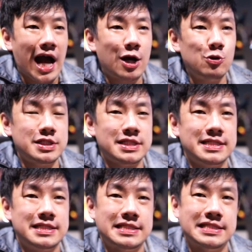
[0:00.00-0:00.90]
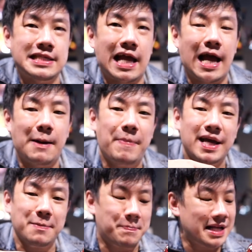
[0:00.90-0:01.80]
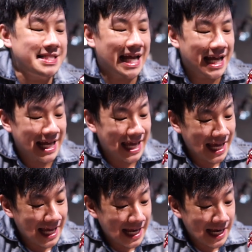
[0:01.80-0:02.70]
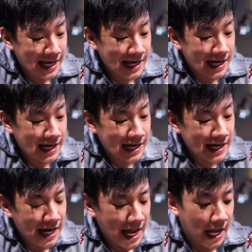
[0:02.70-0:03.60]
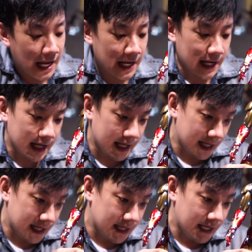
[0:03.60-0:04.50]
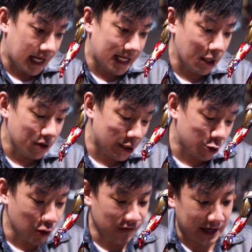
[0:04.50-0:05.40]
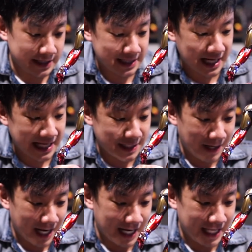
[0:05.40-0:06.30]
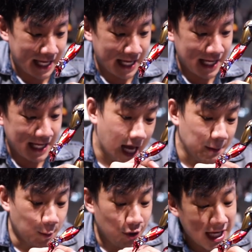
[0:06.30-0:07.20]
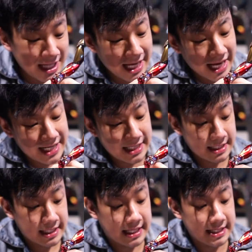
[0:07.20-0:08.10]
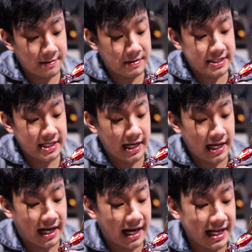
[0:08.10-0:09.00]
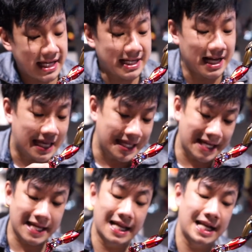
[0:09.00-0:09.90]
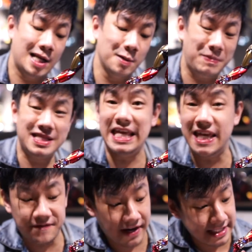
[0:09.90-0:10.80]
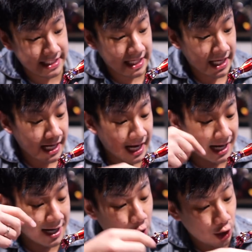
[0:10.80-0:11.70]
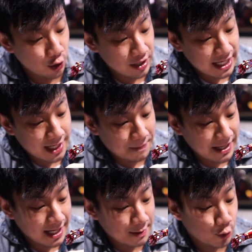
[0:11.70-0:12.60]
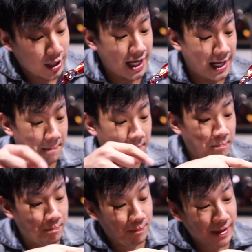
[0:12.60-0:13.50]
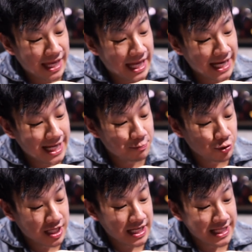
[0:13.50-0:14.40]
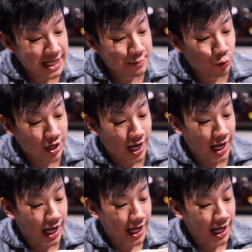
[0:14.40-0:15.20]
harus pakai perasaan lah ya. Nah, ini udah turun friends, kaki sebelah kanannya. Yang memungkinkan kita bisa gerakin kakinya lebih tinggi friends. Karena kolornya depannya kebuka, pinggirnya pun ternyata kebuka.